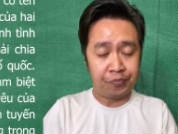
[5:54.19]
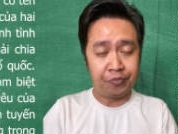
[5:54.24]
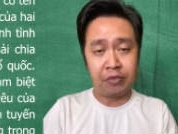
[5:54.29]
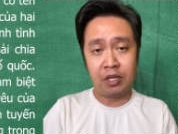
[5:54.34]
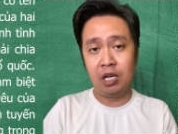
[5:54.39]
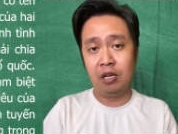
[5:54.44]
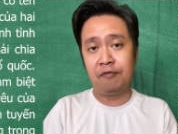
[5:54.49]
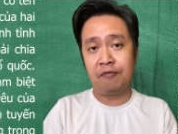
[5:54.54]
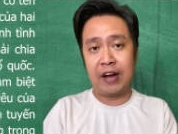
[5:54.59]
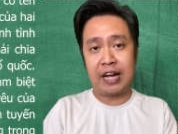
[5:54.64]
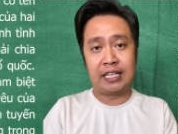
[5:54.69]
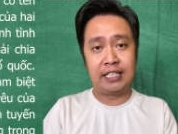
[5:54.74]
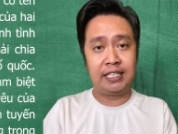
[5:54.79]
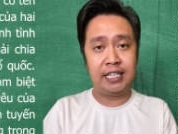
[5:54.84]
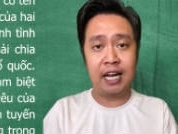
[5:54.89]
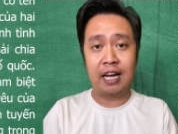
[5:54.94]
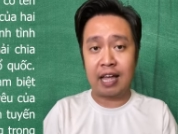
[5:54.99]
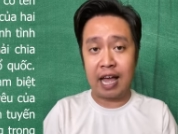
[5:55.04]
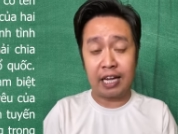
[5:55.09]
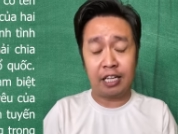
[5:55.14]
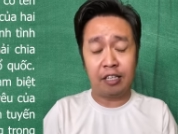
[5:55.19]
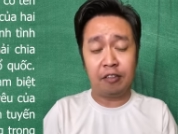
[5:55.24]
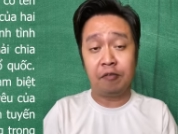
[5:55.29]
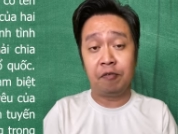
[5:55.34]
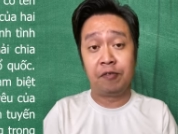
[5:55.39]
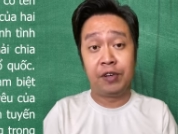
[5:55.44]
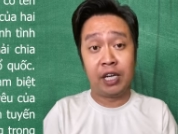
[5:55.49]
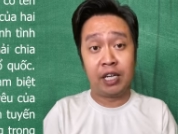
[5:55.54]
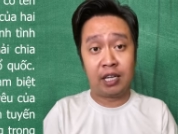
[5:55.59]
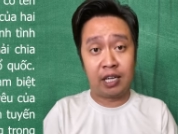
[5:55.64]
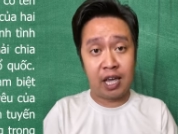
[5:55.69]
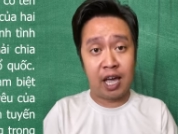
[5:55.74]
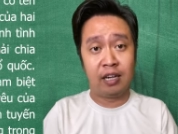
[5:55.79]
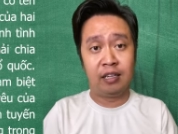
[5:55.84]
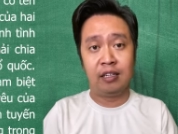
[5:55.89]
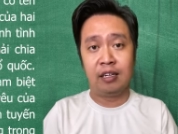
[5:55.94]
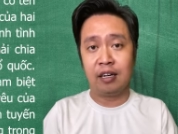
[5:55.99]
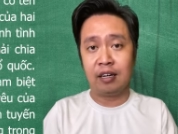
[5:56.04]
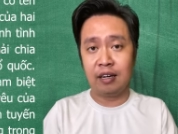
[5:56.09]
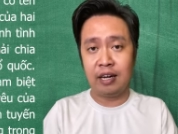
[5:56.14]
nhưng phải chia cách vì Kiên
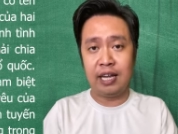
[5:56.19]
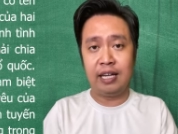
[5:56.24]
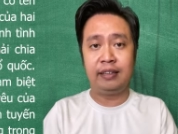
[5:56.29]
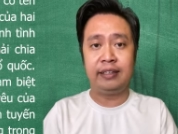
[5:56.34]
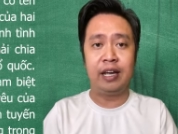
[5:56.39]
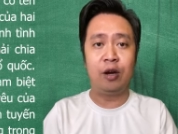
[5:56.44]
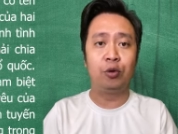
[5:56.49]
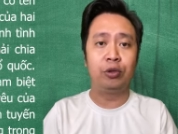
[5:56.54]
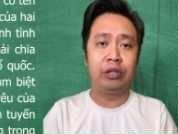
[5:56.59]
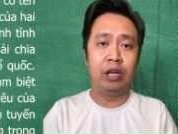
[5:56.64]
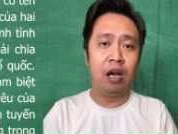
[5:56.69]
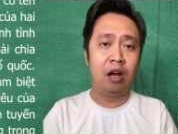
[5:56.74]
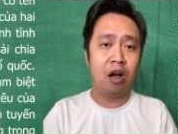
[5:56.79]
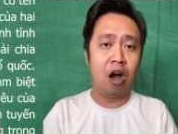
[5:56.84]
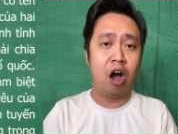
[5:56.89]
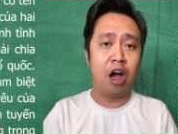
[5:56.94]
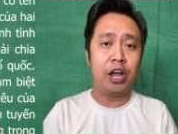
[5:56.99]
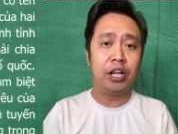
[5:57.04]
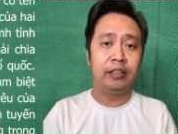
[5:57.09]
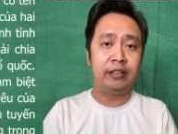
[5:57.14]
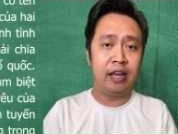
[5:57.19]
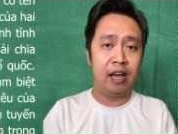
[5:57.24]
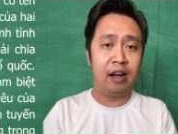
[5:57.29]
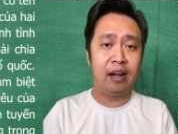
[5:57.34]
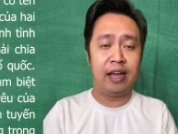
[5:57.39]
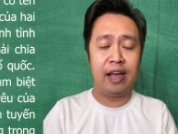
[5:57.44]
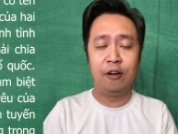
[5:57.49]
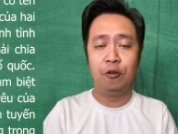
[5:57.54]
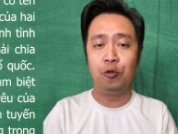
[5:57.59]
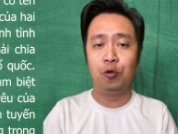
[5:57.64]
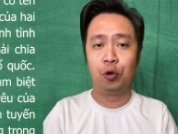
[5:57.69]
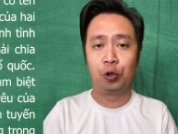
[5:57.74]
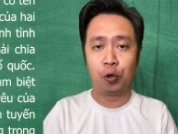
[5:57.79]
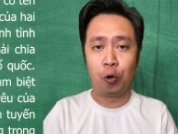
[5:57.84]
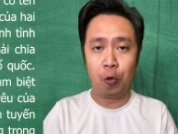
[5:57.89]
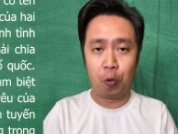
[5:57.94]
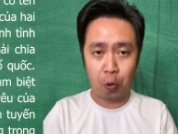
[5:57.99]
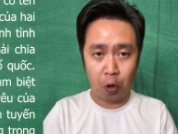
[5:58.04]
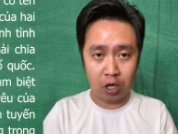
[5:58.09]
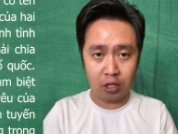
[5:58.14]
đi theo tiếng gọi thiêng liêng của Tổ
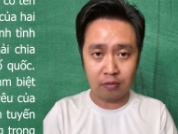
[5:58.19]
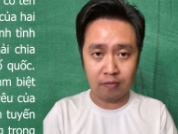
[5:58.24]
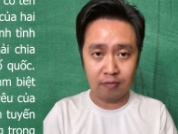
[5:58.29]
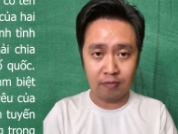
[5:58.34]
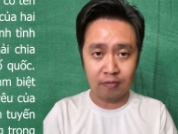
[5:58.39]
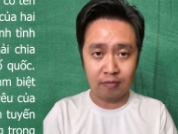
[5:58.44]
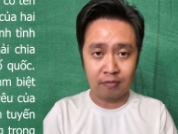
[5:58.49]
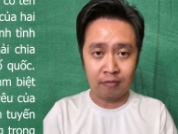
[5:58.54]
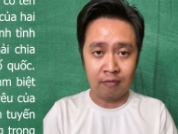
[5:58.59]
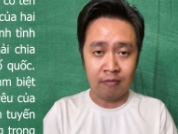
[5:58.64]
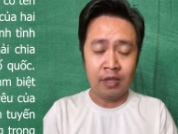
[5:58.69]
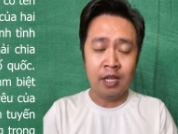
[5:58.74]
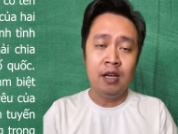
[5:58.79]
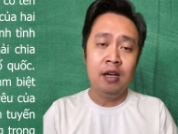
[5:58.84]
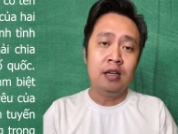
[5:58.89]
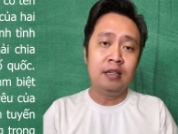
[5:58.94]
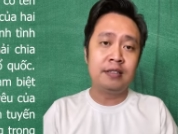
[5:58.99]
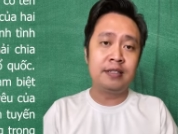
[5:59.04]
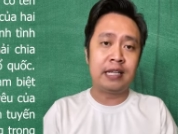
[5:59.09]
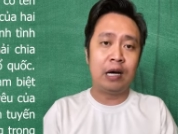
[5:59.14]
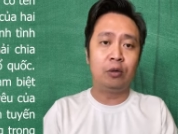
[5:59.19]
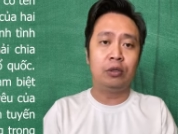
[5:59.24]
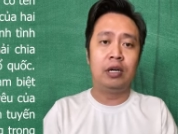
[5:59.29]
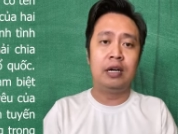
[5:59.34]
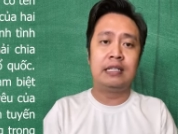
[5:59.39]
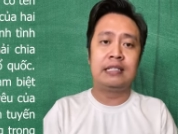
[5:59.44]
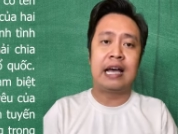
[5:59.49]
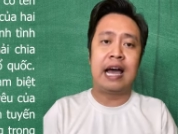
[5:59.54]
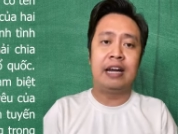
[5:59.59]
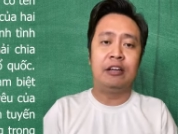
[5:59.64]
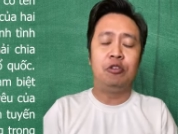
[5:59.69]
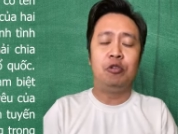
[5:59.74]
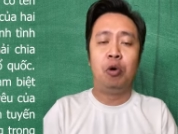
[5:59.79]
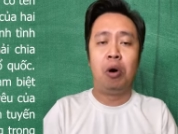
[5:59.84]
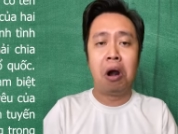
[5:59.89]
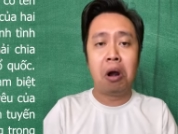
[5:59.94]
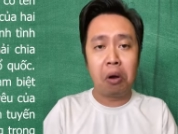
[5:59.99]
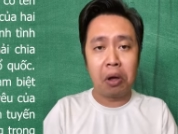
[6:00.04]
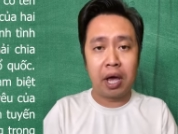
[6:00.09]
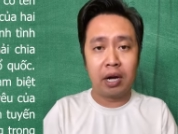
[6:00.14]
quốc. Sau thời gian
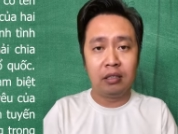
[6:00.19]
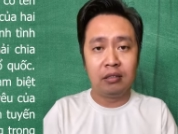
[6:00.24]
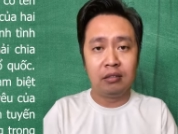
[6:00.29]
huấn luyện,